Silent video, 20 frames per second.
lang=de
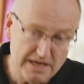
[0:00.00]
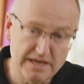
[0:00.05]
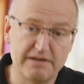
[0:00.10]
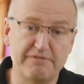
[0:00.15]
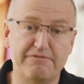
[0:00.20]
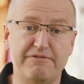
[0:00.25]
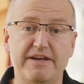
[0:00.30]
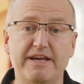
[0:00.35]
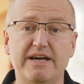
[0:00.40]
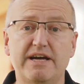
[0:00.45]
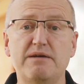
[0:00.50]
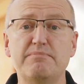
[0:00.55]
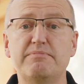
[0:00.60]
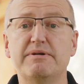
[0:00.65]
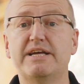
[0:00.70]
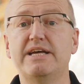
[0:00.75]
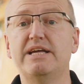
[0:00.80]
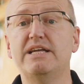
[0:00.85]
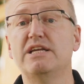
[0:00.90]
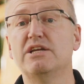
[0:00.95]
Die Ferien
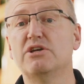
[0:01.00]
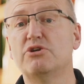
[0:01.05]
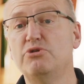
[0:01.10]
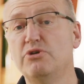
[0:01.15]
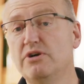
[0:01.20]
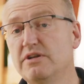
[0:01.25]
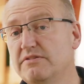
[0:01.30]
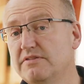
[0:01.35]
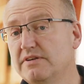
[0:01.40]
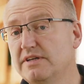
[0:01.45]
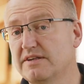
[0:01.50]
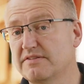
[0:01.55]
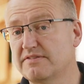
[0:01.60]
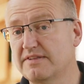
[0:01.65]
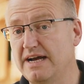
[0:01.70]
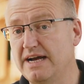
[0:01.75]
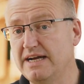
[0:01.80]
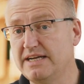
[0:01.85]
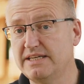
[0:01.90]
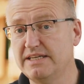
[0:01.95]
beginnen in Kürze, das
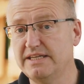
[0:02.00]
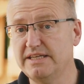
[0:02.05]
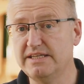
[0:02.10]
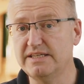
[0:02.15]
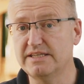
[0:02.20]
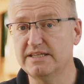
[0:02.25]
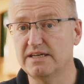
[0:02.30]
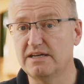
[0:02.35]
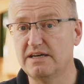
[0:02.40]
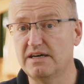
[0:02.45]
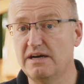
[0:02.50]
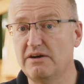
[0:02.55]
sagte ich.